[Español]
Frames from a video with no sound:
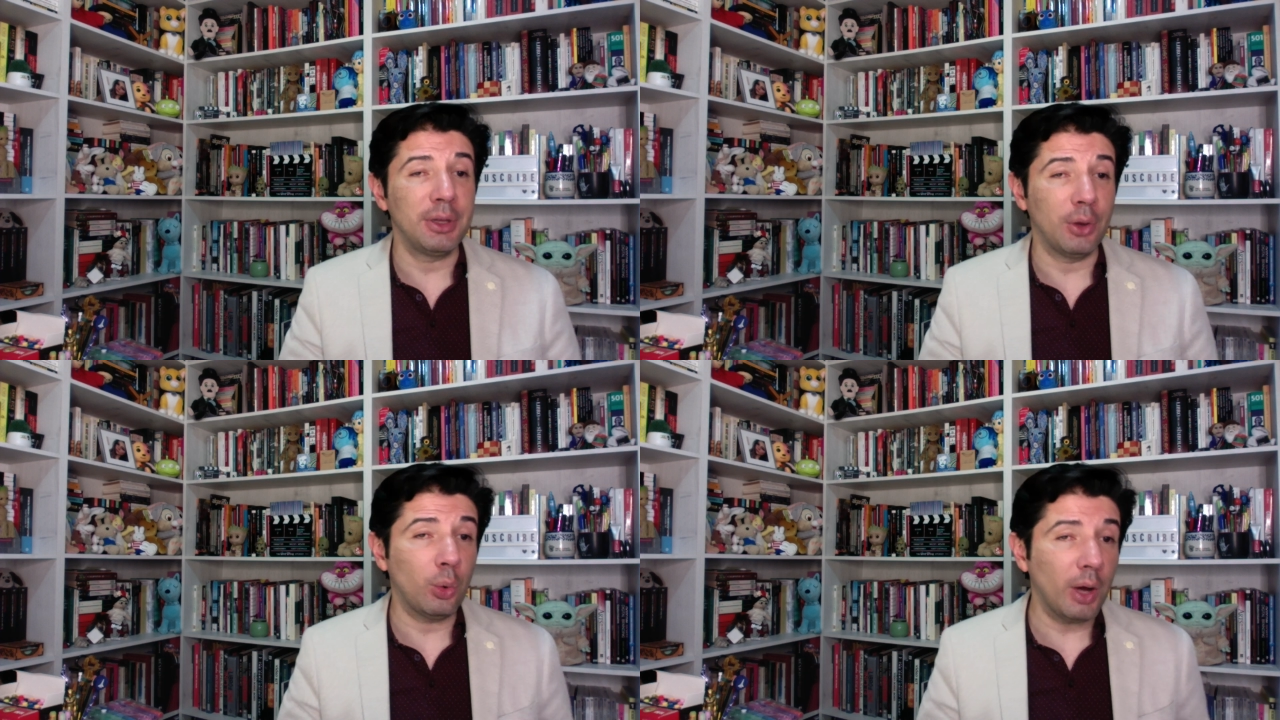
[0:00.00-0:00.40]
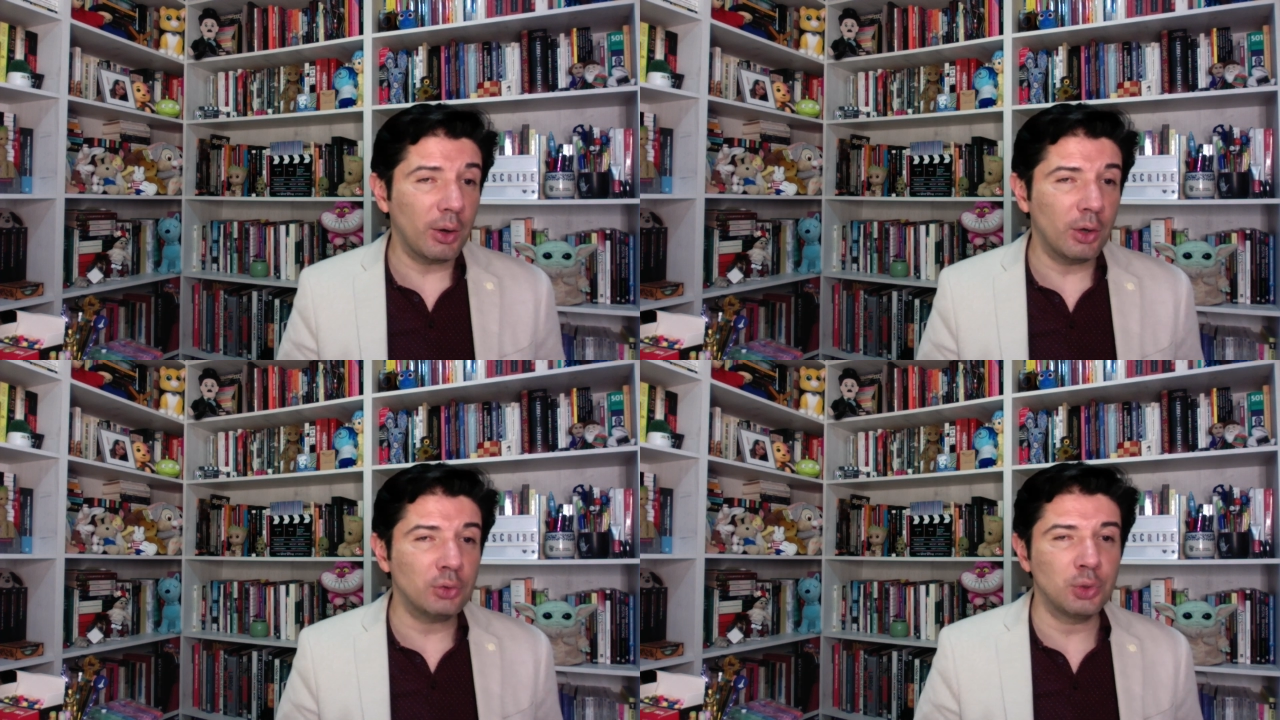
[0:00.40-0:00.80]

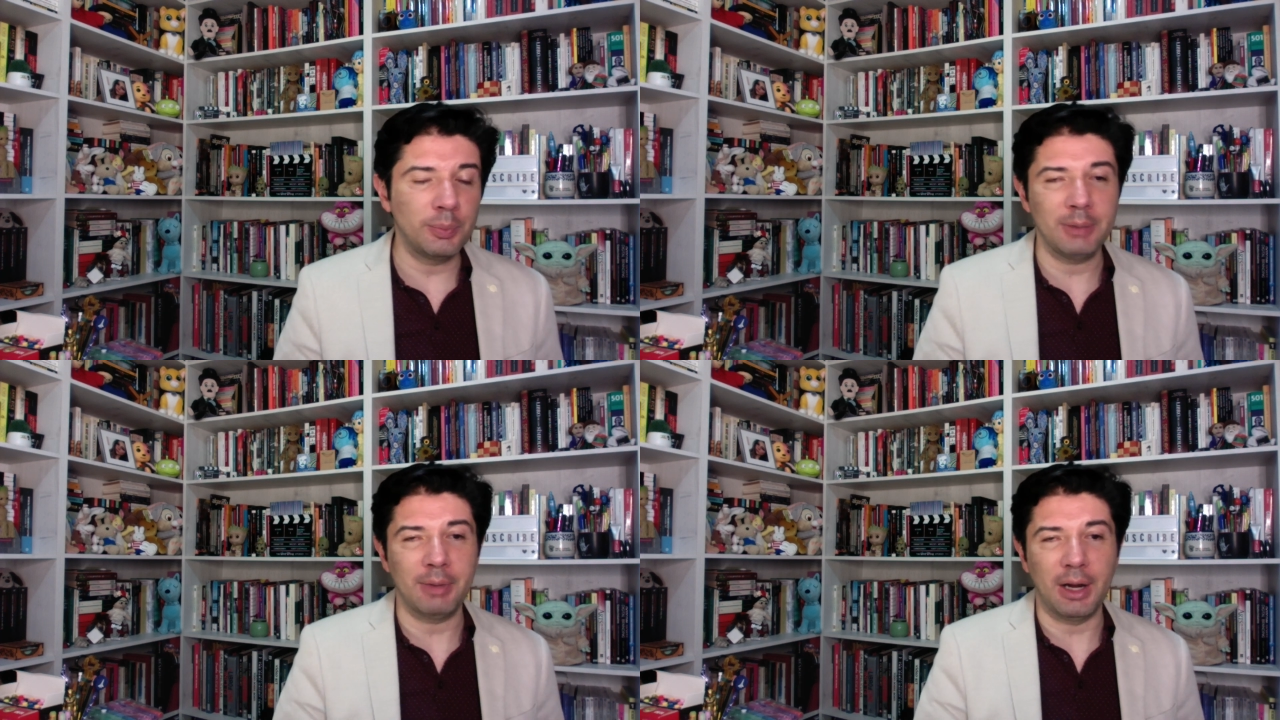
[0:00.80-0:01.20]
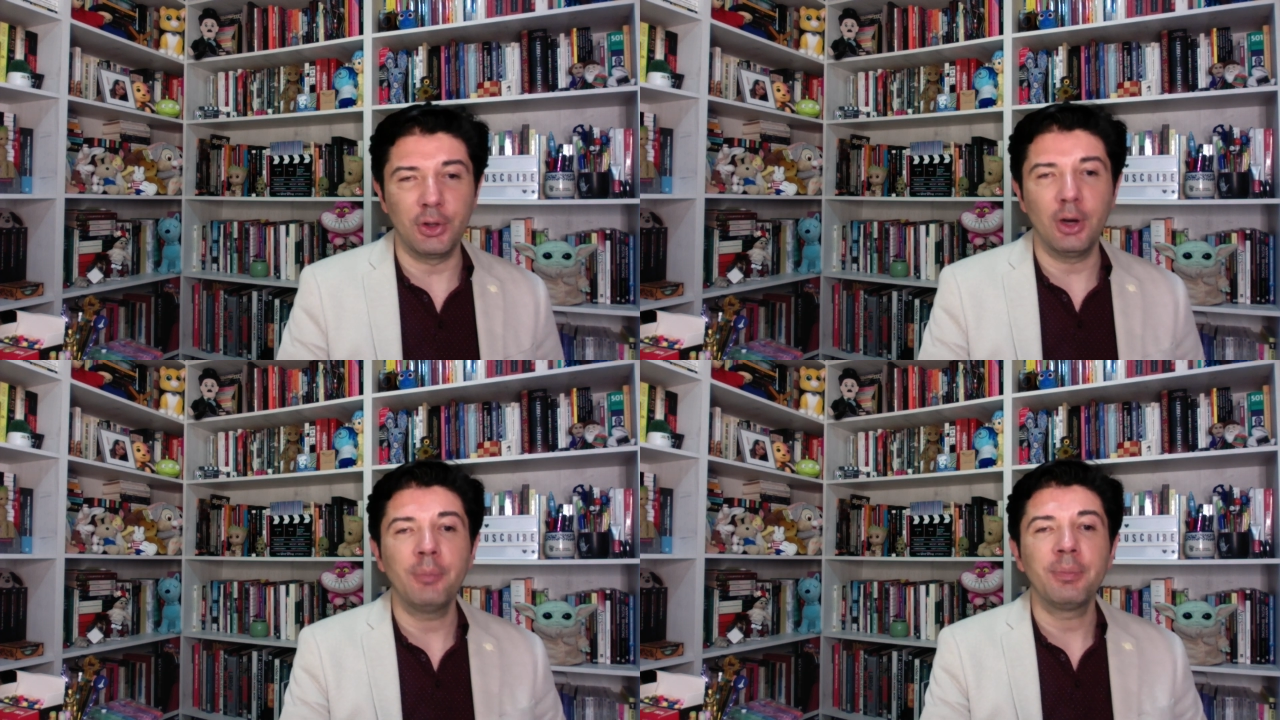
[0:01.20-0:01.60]
videojuego Super
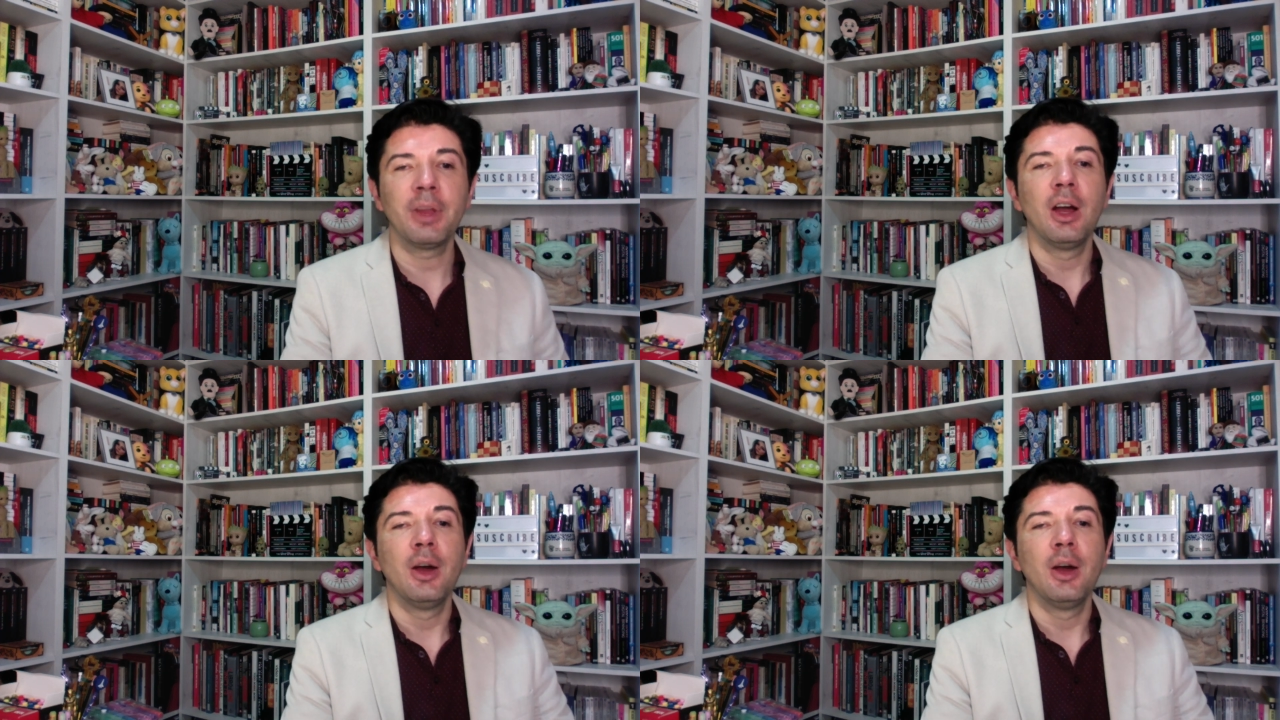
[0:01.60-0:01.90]
Mario